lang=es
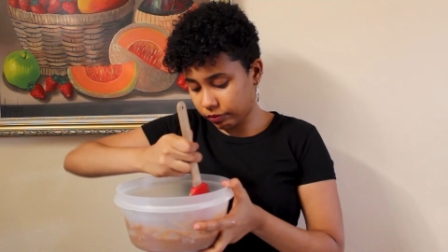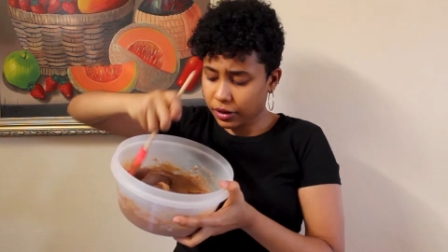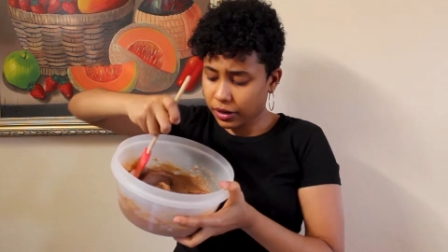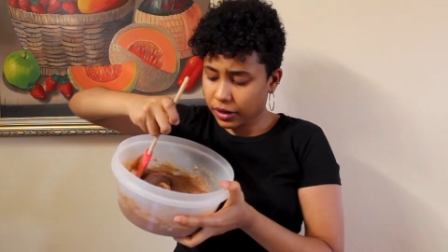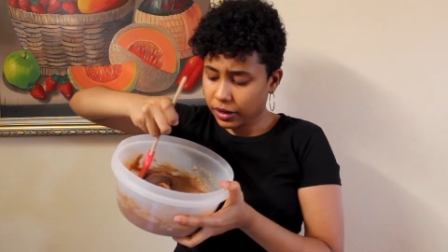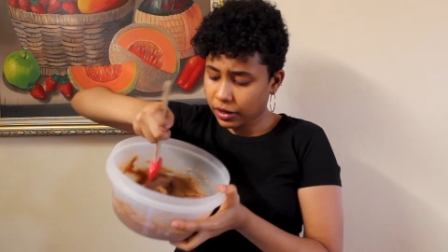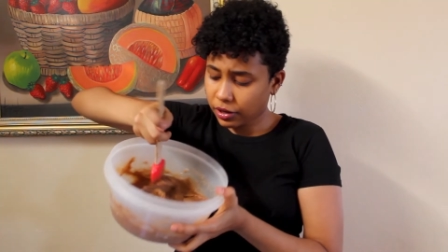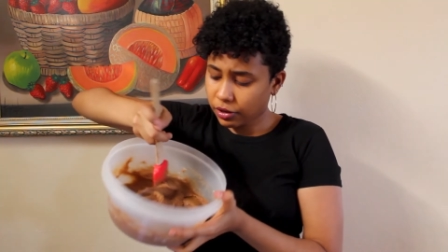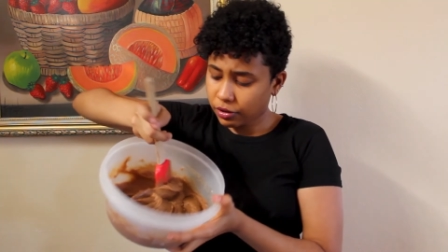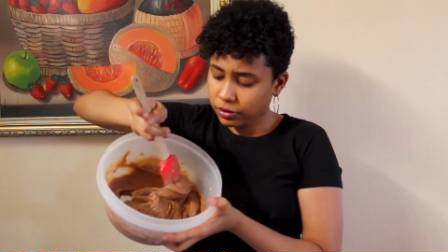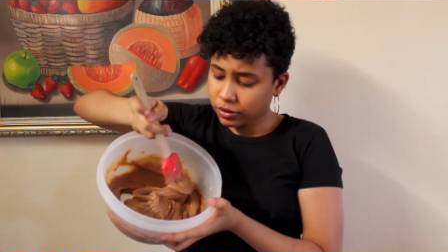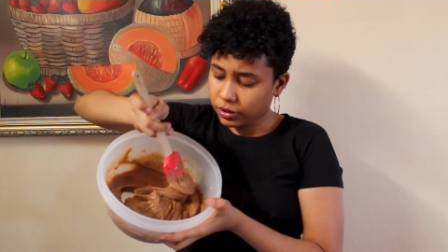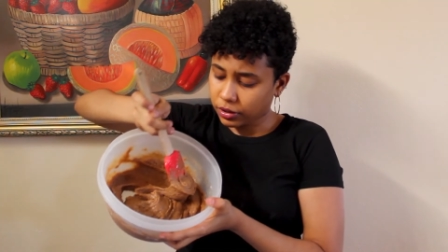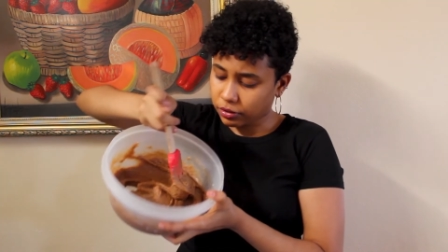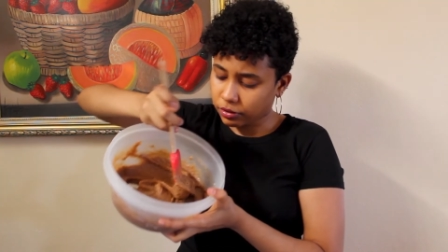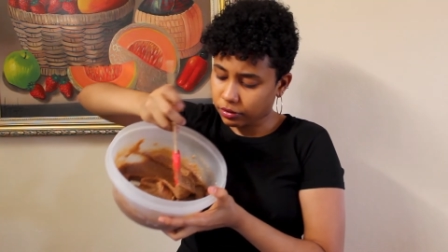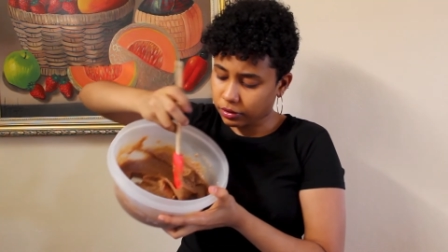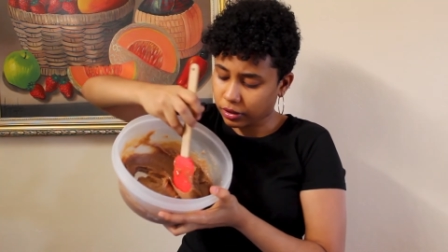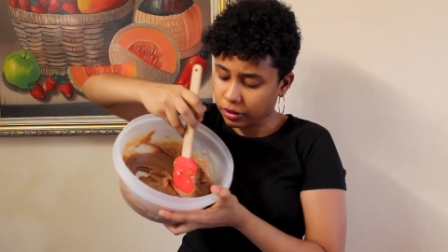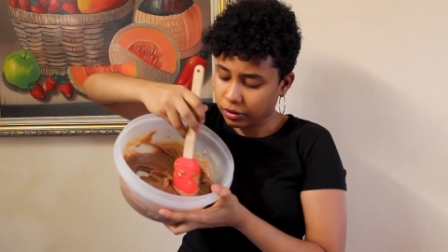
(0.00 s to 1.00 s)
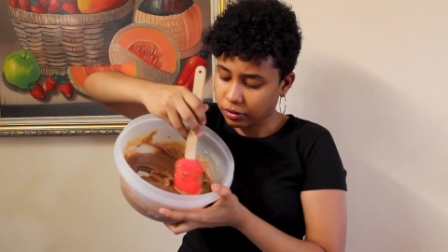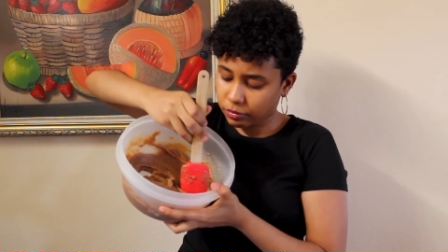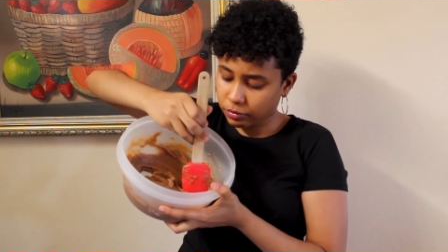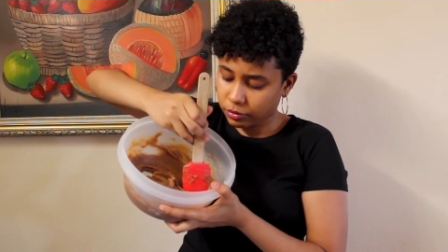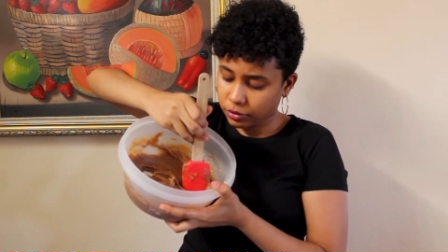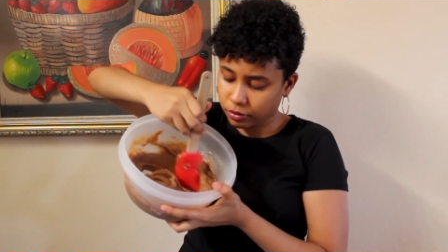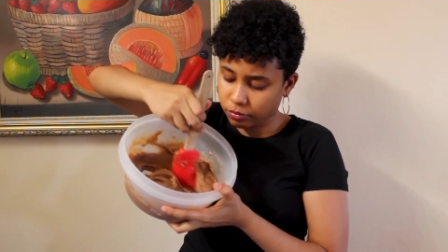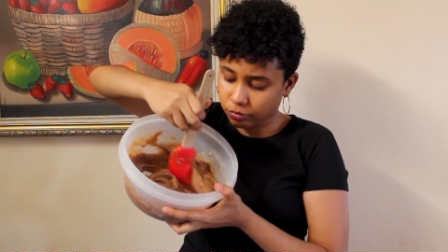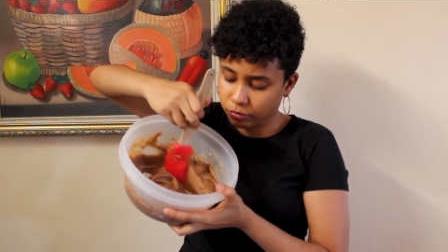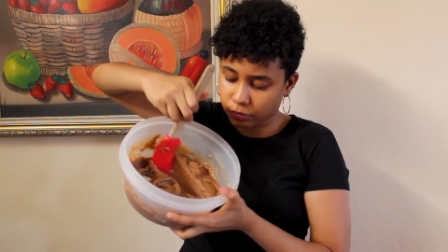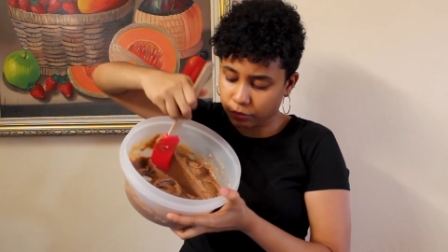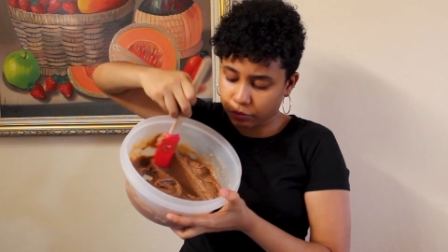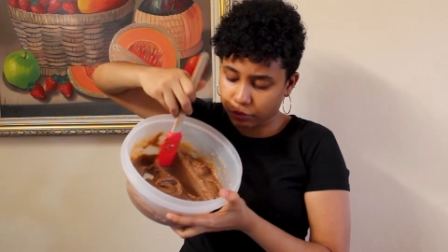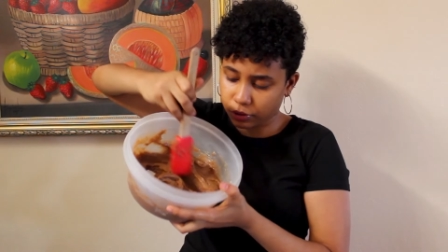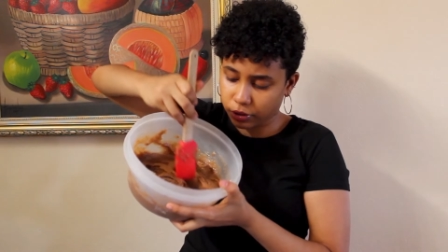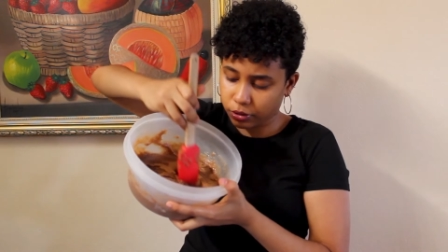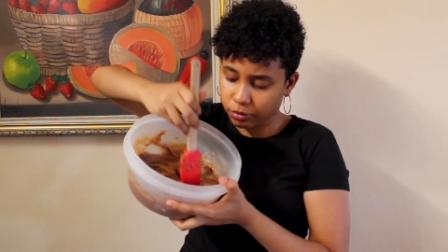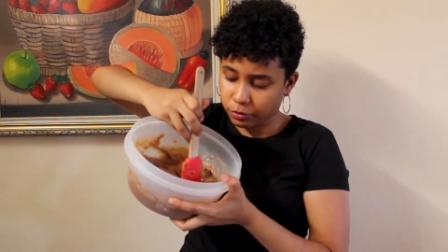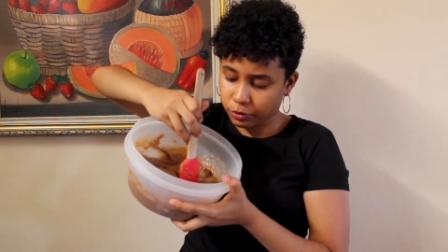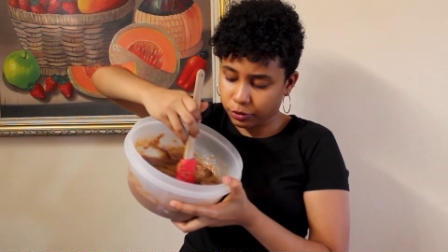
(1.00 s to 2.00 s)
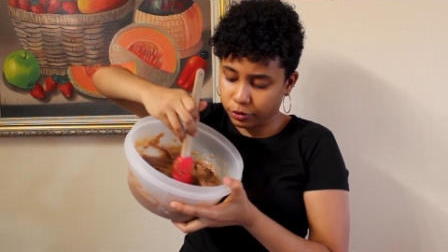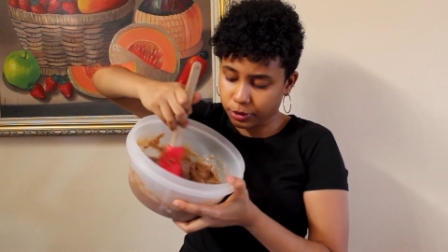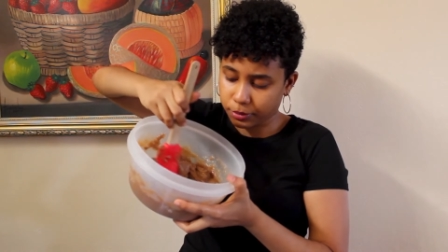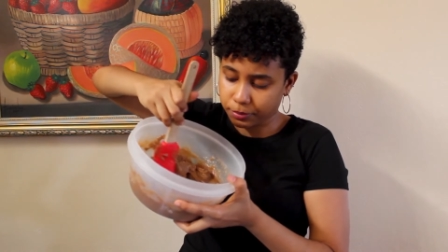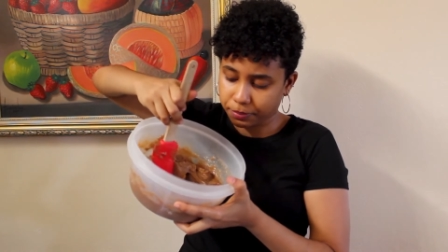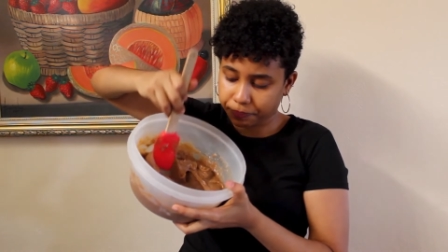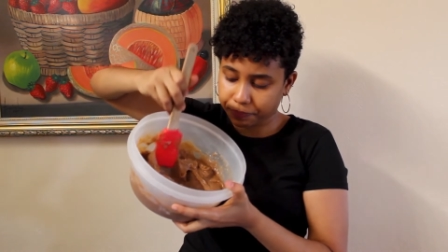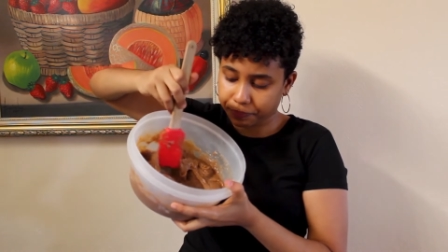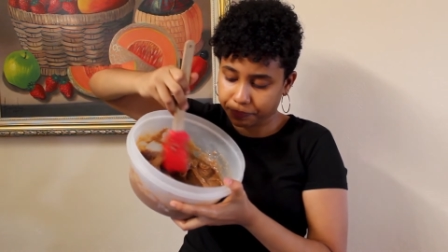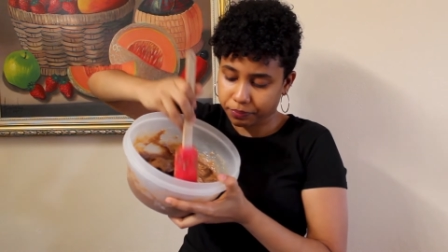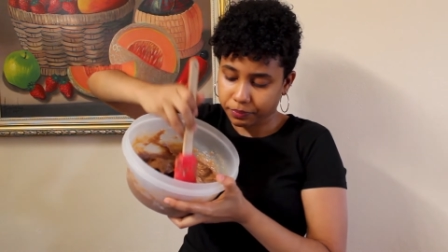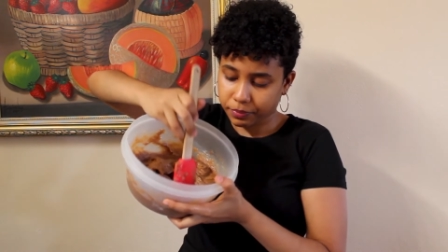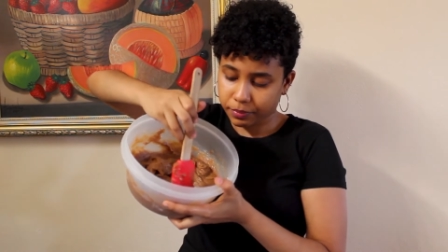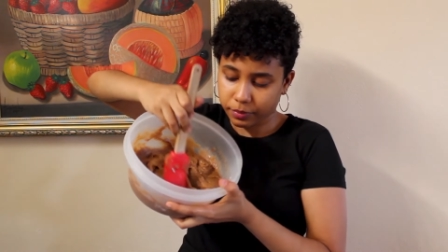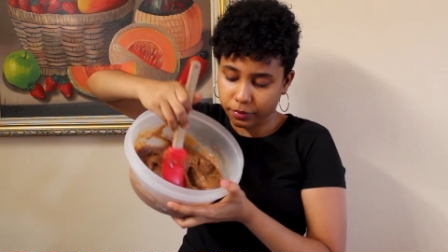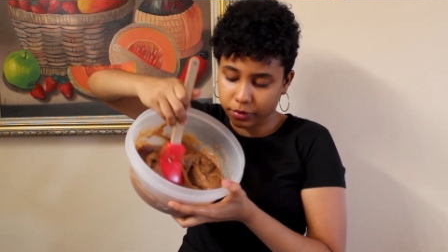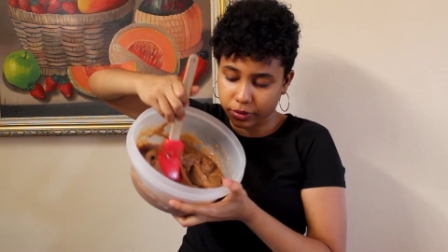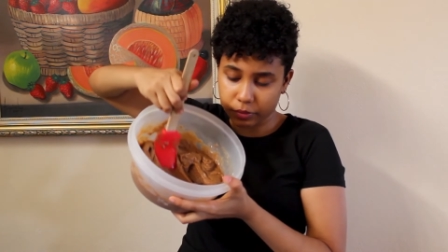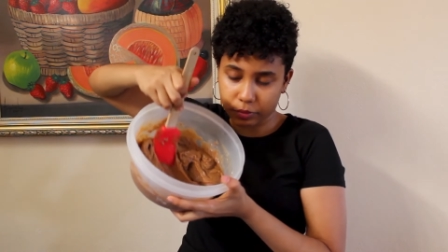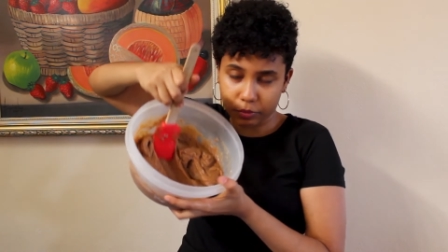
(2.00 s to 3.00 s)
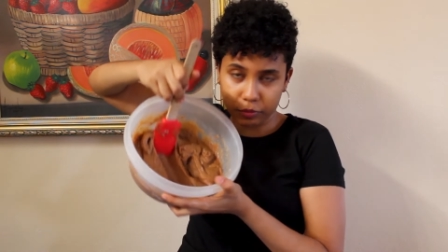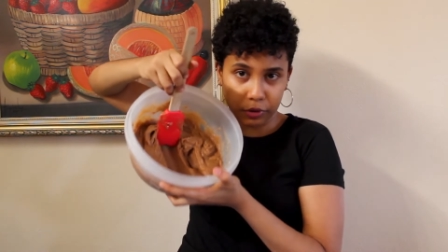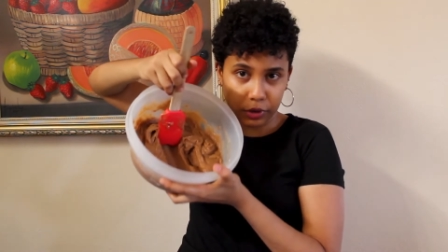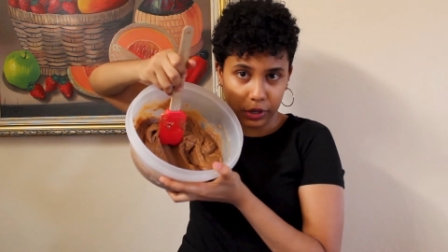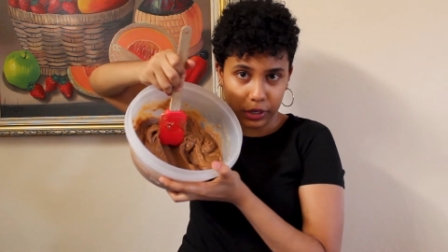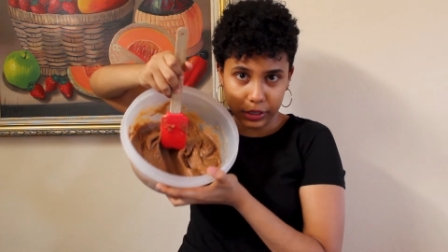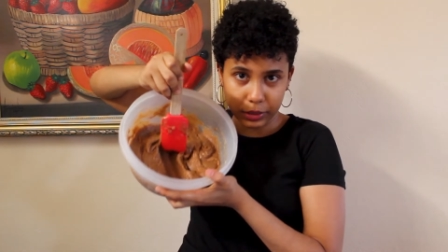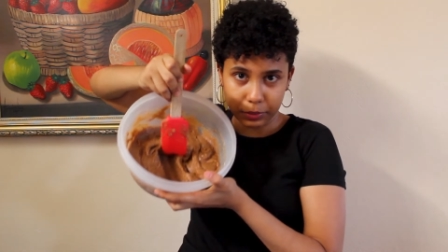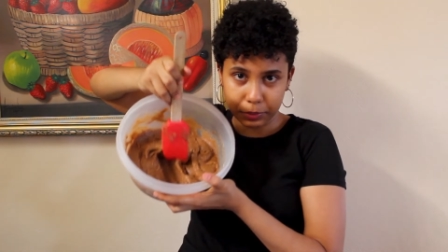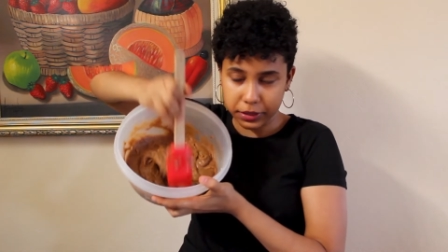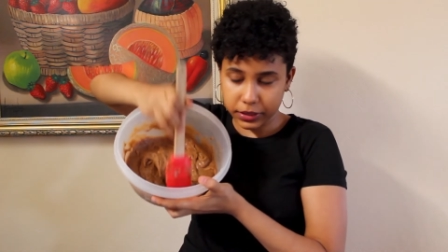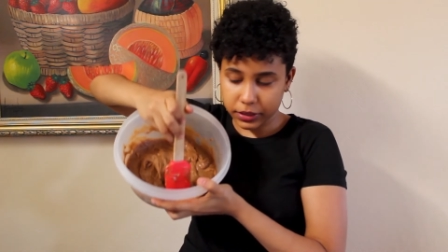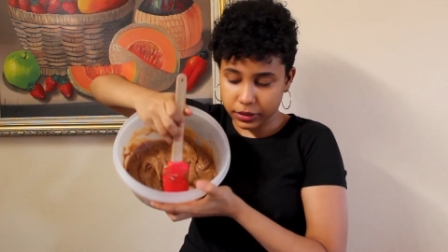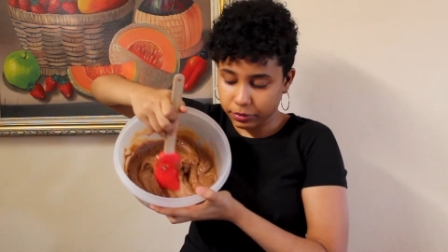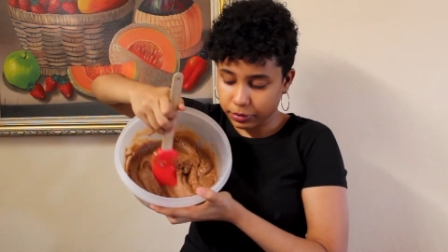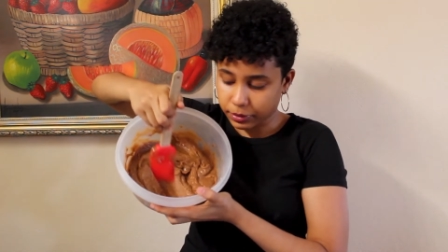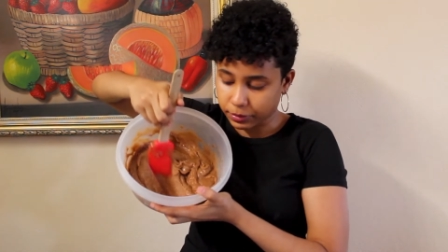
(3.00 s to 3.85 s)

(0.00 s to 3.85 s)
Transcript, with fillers: porque es que yo siento que está como que muy, muy muy espesa,